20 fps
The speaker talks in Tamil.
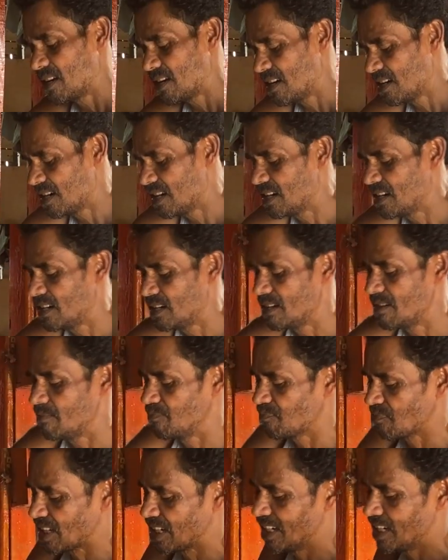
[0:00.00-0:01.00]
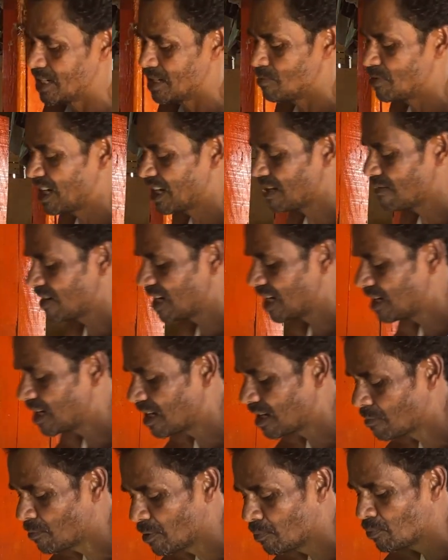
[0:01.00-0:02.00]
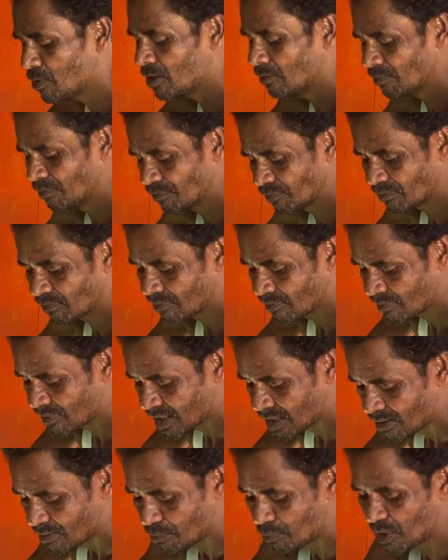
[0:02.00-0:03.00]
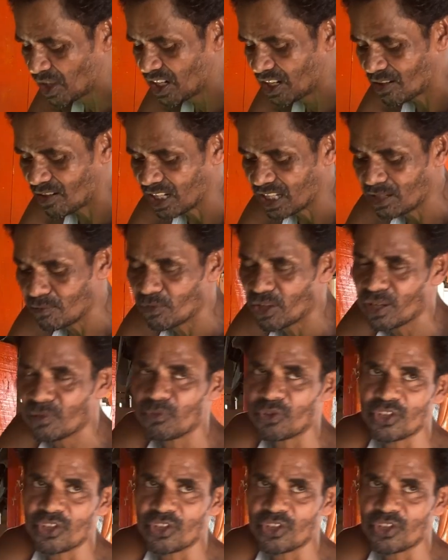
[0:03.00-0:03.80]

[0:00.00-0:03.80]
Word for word: நாங்கள் எட்டு மணிக்கு வேலை ஆரம்பிப்போம் பின்னேரம் அஞ்சு மணிக்கு